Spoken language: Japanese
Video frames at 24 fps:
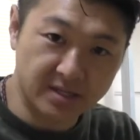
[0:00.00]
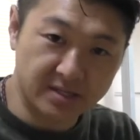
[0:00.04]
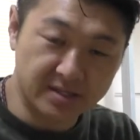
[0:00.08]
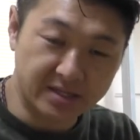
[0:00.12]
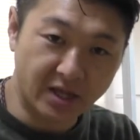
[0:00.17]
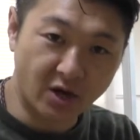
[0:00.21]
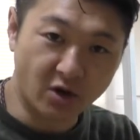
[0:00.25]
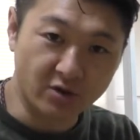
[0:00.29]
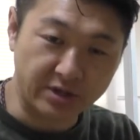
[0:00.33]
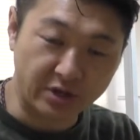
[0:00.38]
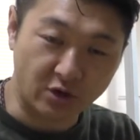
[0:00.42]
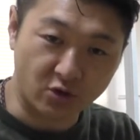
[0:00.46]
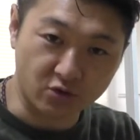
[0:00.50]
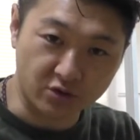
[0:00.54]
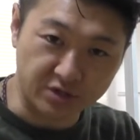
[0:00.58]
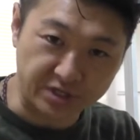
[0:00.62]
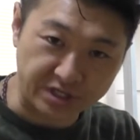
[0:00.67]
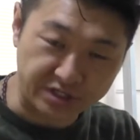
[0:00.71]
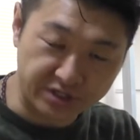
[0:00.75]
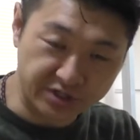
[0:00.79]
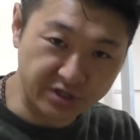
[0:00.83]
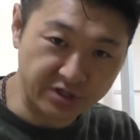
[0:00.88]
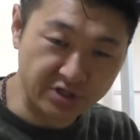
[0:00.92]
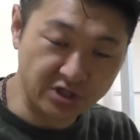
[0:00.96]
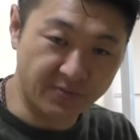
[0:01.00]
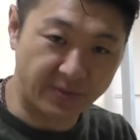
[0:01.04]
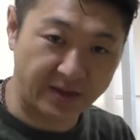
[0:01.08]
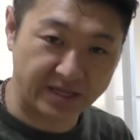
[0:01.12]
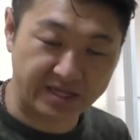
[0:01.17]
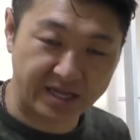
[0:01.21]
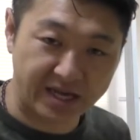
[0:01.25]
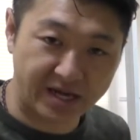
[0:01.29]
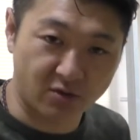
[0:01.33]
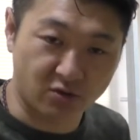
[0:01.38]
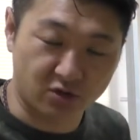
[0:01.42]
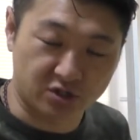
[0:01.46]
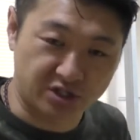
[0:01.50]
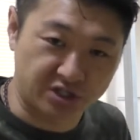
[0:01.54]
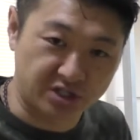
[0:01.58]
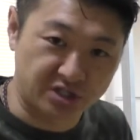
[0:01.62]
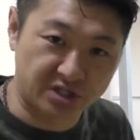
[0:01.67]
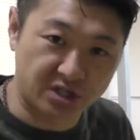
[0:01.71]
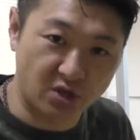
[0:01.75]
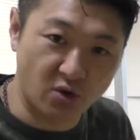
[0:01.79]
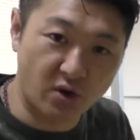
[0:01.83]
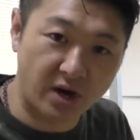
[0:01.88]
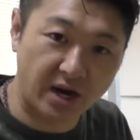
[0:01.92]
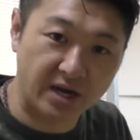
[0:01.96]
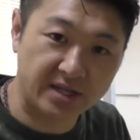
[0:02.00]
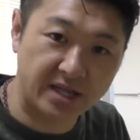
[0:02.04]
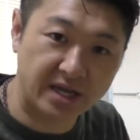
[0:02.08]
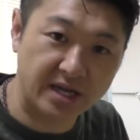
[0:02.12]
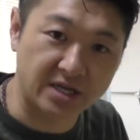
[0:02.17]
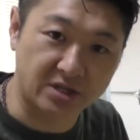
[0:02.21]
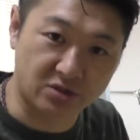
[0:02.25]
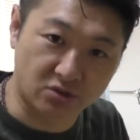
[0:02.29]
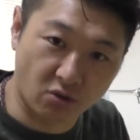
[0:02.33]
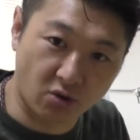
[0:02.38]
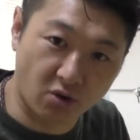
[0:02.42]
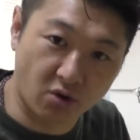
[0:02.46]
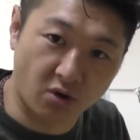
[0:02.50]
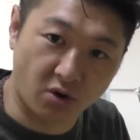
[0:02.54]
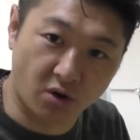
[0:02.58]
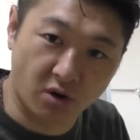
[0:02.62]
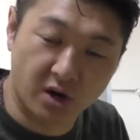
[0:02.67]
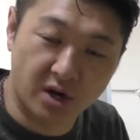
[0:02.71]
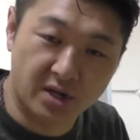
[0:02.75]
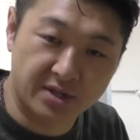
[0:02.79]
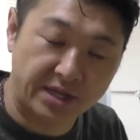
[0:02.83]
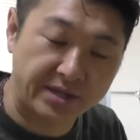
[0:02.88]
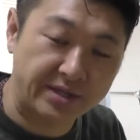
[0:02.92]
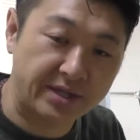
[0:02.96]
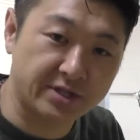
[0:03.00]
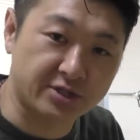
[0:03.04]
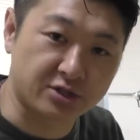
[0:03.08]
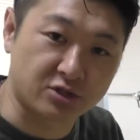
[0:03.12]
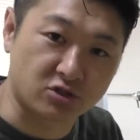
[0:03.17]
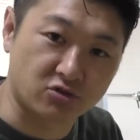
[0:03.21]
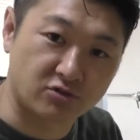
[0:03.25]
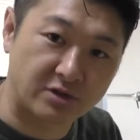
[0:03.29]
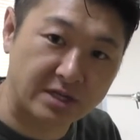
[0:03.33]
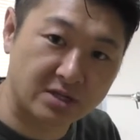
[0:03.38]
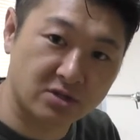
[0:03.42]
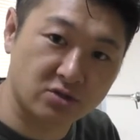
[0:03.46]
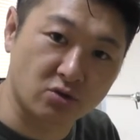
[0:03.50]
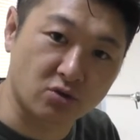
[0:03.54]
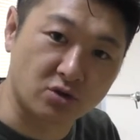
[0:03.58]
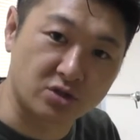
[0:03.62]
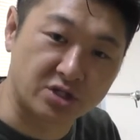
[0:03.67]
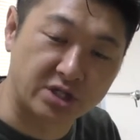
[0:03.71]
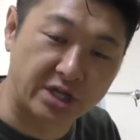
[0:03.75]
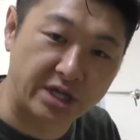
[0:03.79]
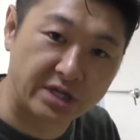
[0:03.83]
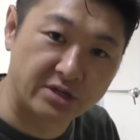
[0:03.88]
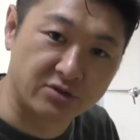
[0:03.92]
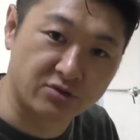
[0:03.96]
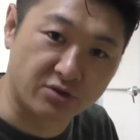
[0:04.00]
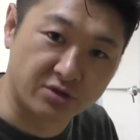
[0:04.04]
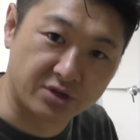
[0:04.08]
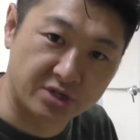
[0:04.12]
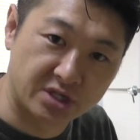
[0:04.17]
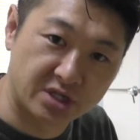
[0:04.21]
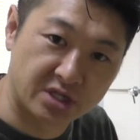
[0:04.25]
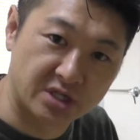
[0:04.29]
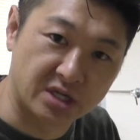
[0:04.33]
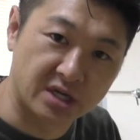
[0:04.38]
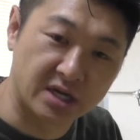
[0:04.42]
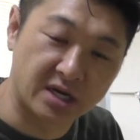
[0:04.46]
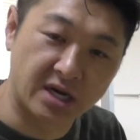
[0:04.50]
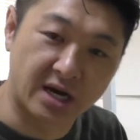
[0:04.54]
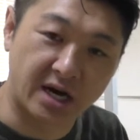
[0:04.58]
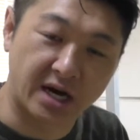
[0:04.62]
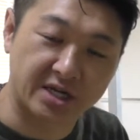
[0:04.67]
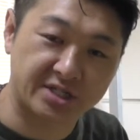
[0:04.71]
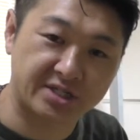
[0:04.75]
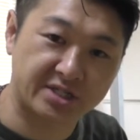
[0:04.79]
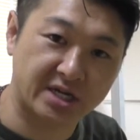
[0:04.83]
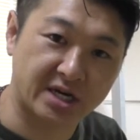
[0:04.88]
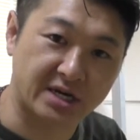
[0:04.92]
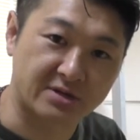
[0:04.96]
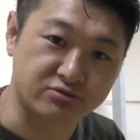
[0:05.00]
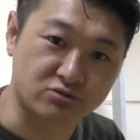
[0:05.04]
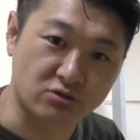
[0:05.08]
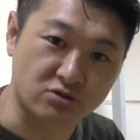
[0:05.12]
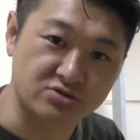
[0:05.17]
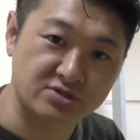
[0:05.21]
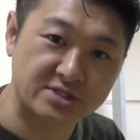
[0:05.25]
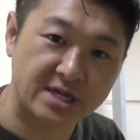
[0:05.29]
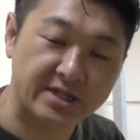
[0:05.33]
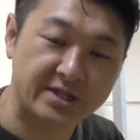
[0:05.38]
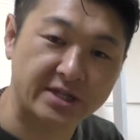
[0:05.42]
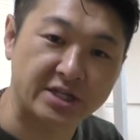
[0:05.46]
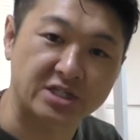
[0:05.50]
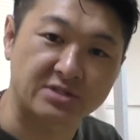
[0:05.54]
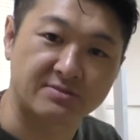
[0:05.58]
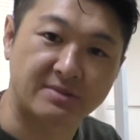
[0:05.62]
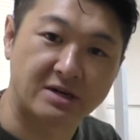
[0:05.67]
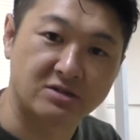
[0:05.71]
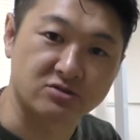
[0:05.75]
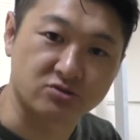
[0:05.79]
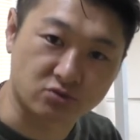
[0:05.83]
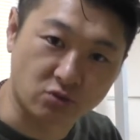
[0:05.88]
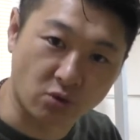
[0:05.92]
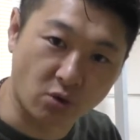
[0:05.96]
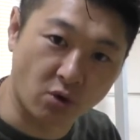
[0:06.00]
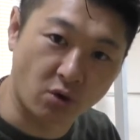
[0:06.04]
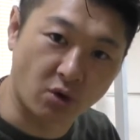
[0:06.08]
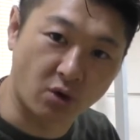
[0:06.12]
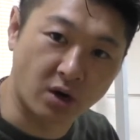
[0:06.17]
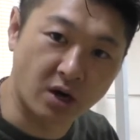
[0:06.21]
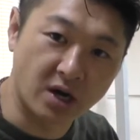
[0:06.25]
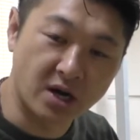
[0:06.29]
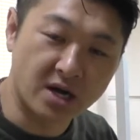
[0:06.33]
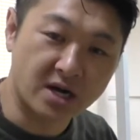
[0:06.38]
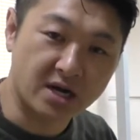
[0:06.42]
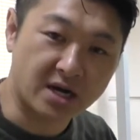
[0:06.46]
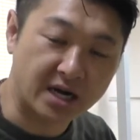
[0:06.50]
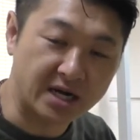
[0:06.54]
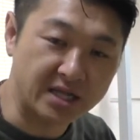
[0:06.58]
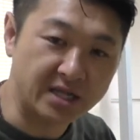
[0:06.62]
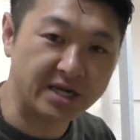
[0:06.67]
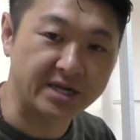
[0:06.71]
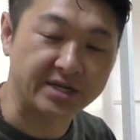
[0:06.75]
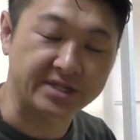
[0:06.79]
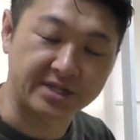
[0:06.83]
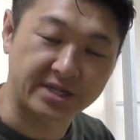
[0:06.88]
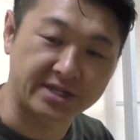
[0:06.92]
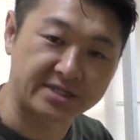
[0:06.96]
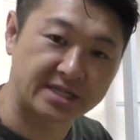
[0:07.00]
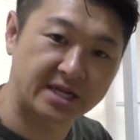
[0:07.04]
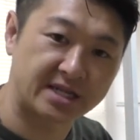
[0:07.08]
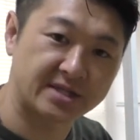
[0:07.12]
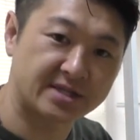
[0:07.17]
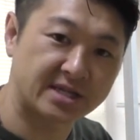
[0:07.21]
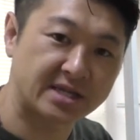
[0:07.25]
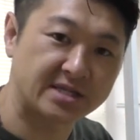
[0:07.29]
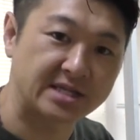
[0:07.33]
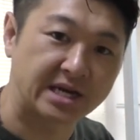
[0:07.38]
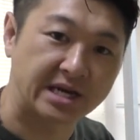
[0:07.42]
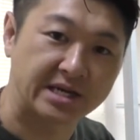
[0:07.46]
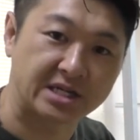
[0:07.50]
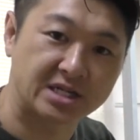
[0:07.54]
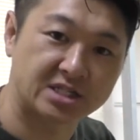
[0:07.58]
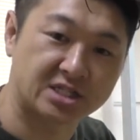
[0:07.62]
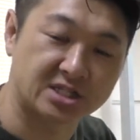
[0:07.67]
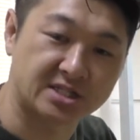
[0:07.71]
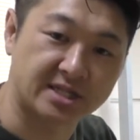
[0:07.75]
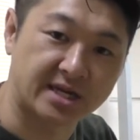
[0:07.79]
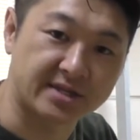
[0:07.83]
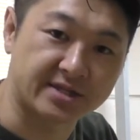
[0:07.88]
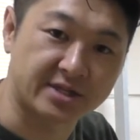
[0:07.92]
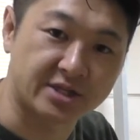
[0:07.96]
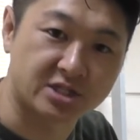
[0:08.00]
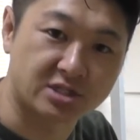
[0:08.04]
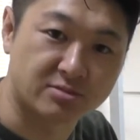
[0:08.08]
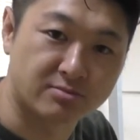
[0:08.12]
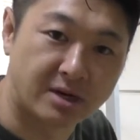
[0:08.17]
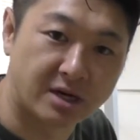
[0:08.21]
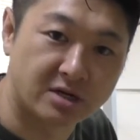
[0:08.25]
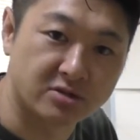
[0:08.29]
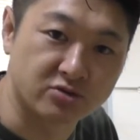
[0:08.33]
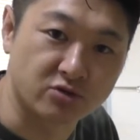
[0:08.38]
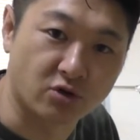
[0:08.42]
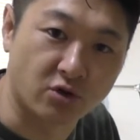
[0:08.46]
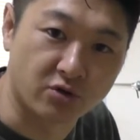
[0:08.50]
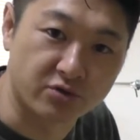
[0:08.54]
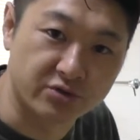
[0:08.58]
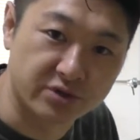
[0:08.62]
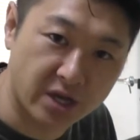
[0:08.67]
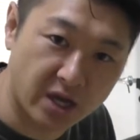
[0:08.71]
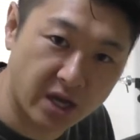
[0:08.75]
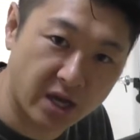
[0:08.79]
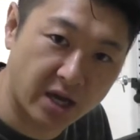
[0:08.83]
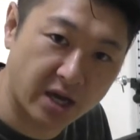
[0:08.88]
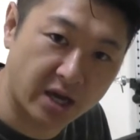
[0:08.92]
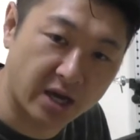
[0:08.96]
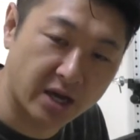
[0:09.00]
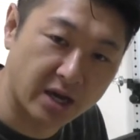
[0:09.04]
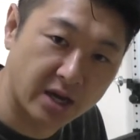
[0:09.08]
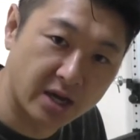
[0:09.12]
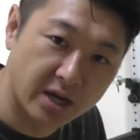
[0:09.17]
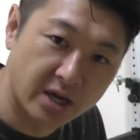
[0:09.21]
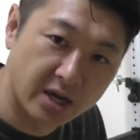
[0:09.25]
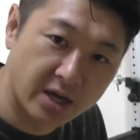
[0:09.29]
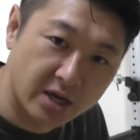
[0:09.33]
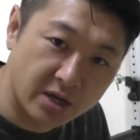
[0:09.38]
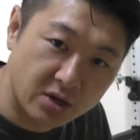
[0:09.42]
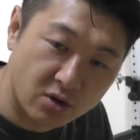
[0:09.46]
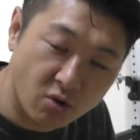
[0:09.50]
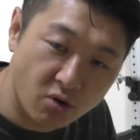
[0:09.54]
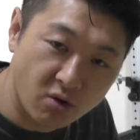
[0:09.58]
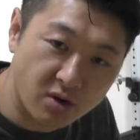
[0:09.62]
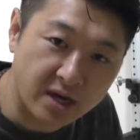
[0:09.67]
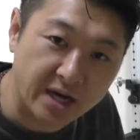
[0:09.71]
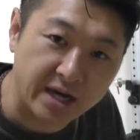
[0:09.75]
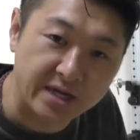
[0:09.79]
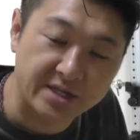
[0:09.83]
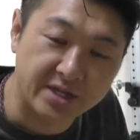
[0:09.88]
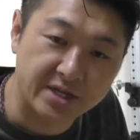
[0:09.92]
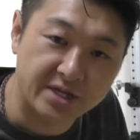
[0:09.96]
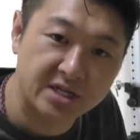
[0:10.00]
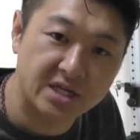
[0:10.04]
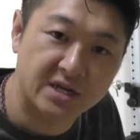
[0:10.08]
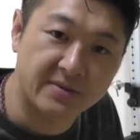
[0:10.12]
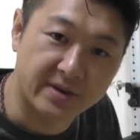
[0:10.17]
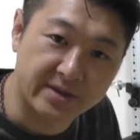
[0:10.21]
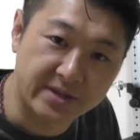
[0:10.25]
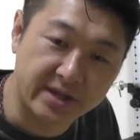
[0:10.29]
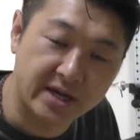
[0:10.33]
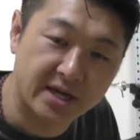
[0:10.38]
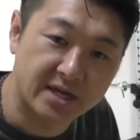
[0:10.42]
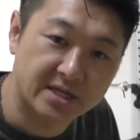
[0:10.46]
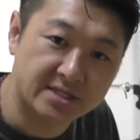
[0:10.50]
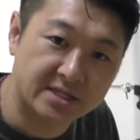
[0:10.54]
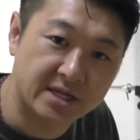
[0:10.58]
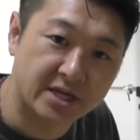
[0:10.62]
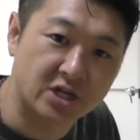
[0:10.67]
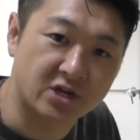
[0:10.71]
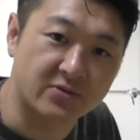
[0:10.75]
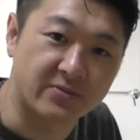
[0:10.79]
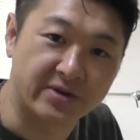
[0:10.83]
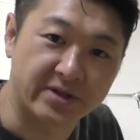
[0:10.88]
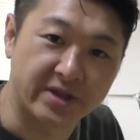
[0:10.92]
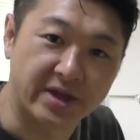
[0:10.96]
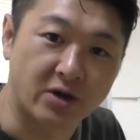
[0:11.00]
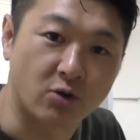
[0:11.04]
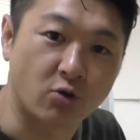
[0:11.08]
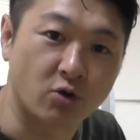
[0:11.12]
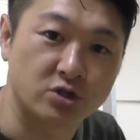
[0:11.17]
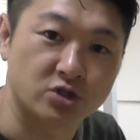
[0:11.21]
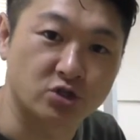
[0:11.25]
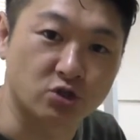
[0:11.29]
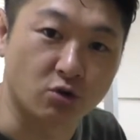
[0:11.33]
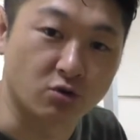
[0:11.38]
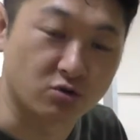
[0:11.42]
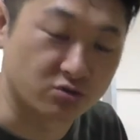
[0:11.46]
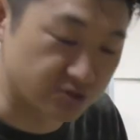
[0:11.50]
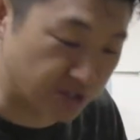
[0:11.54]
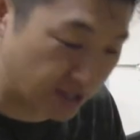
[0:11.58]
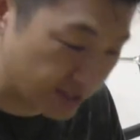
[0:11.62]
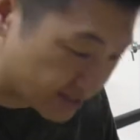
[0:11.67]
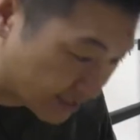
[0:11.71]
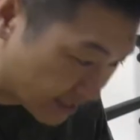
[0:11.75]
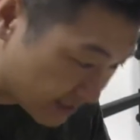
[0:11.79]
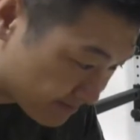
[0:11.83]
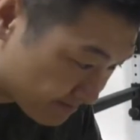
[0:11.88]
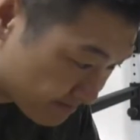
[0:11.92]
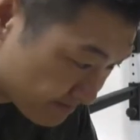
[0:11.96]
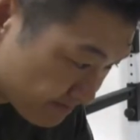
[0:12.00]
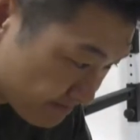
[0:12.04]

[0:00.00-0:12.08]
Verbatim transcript: なので、このに種類のパターンを知っておかないと、ただスクワットをしているのに、足が太くなってしまうと、かなりね、残念な話になってしまうので、今回できればね、最後までご視聴ください。